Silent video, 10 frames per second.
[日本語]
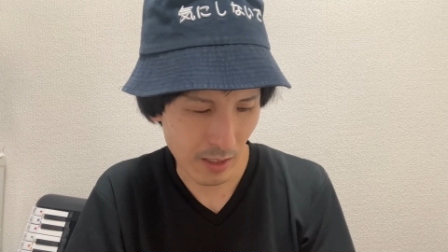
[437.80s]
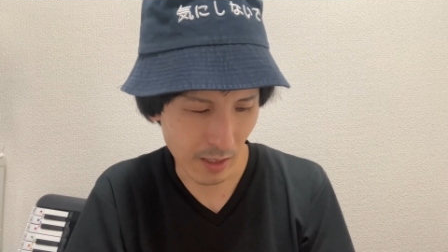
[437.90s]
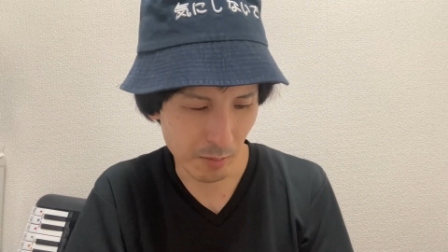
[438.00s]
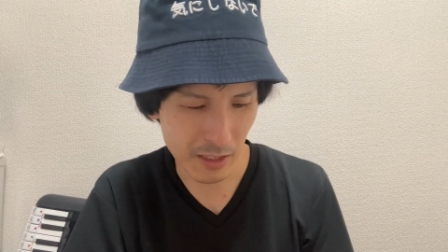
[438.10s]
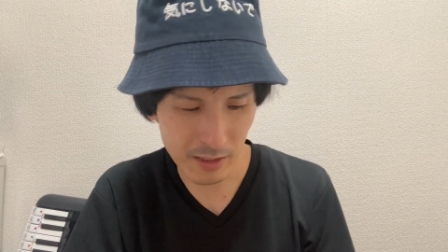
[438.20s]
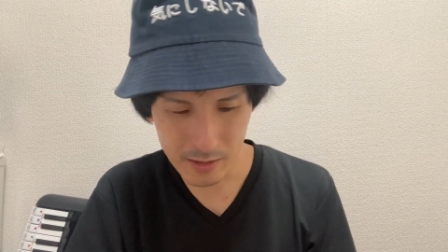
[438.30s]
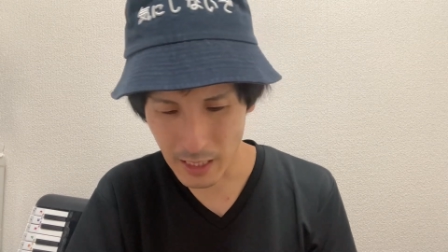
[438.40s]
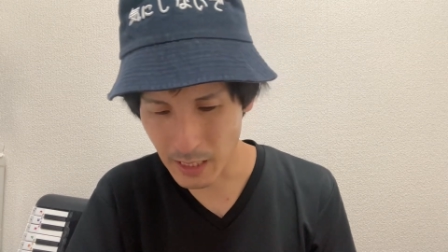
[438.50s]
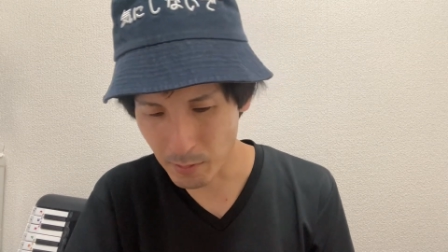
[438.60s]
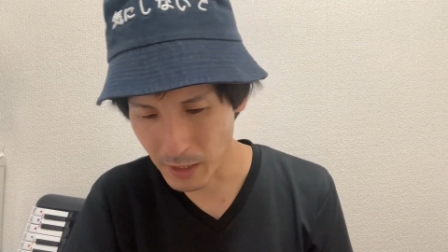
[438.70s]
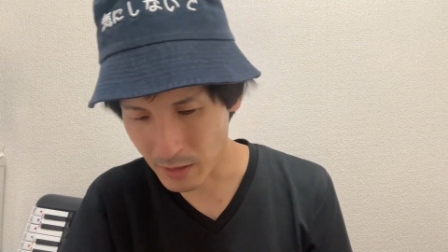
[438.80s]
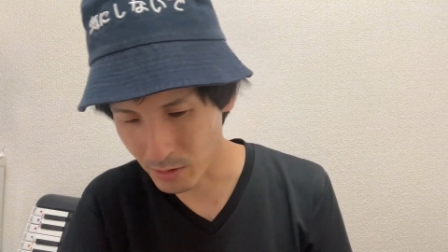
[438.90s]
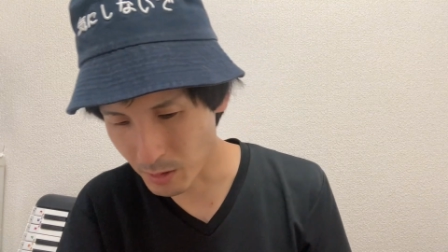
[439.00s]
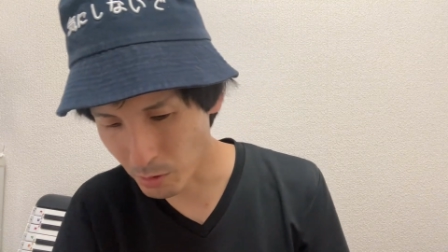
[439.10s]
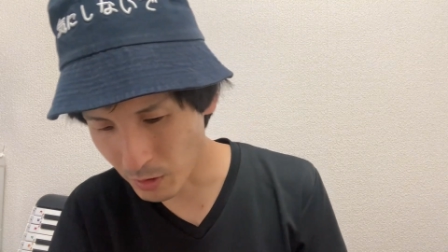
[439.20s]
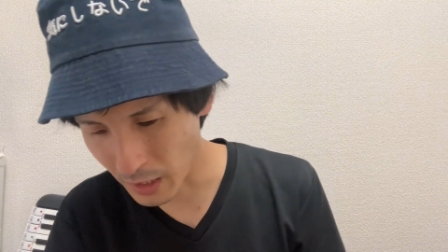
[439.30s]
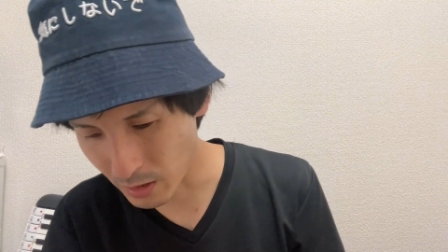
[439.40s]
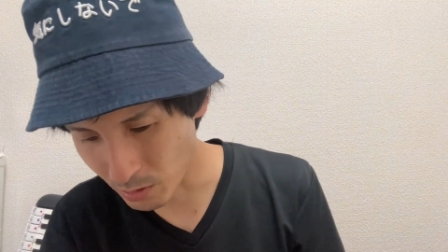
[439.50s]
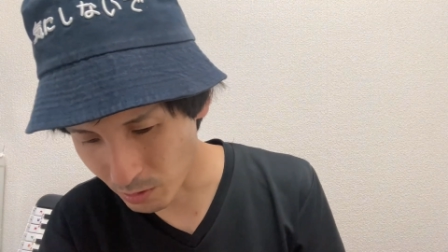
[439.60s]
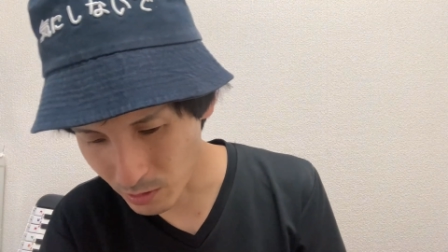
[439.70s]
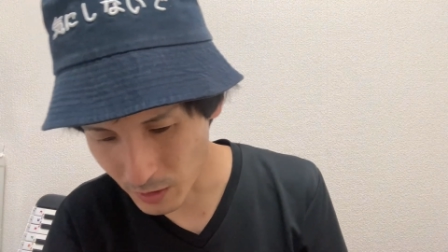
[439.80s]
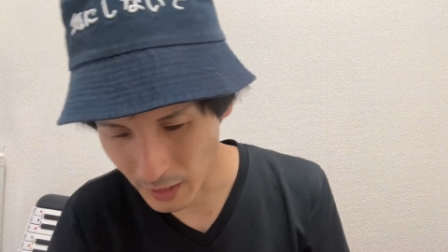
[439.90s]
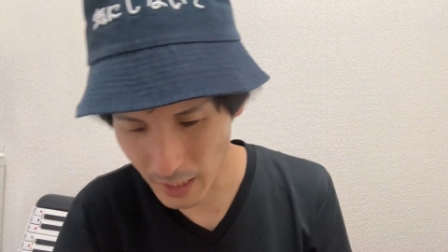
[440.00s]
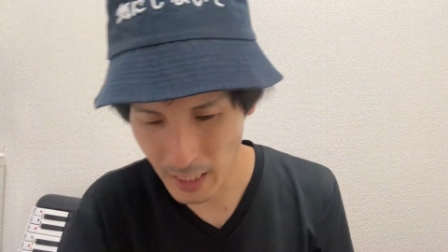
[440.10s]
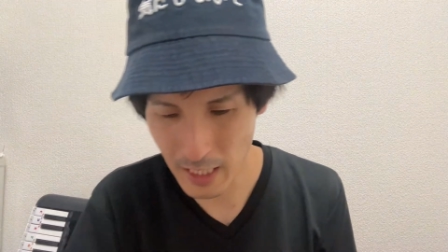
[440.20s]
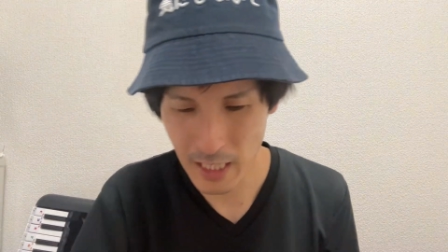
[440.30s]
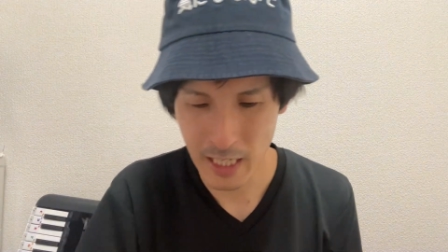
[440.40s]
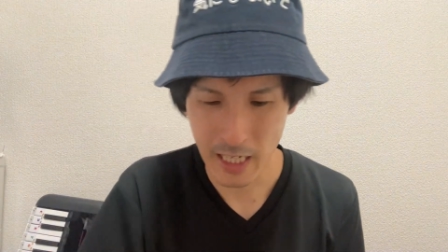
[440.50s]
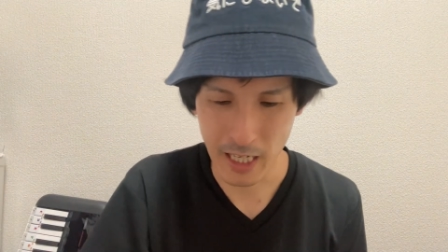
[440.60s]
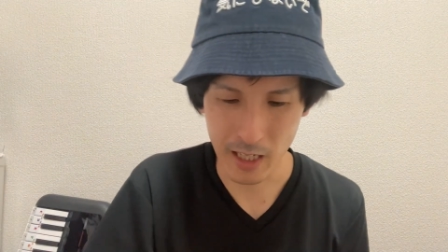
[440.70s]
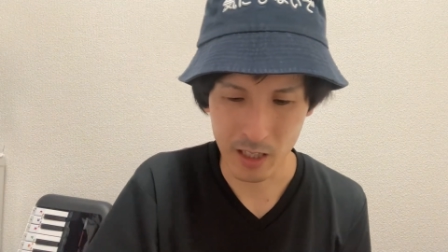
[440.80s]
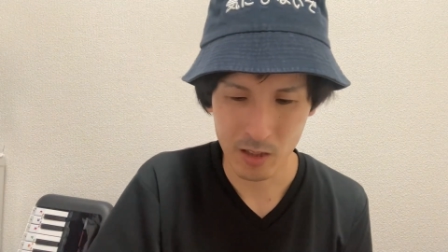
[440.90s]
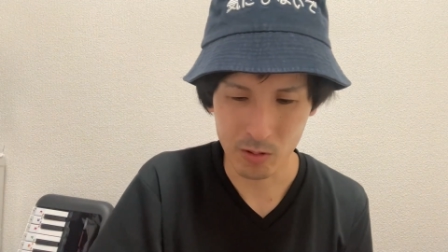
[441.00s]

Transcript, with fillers: 3つであれば、3ボッケということでね、はい。